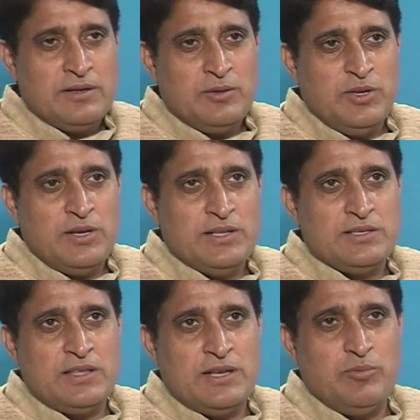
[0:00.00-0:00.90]
कि भाई
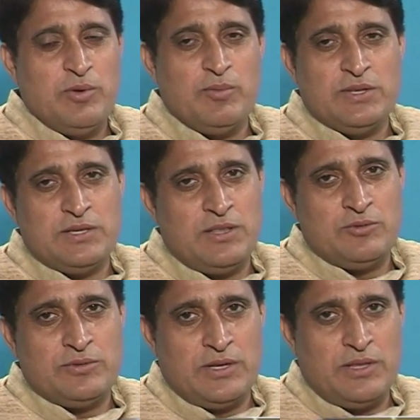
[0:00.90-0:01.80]
राजस्थानी फिल्म ज़्यादा
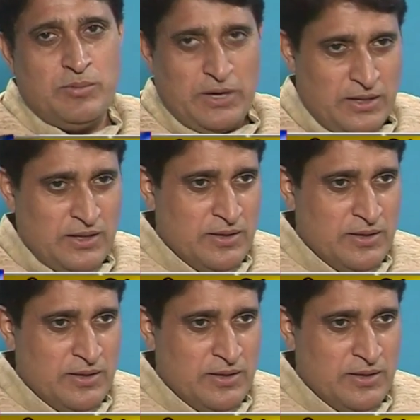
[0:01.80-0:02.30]
से ज़्यादा बने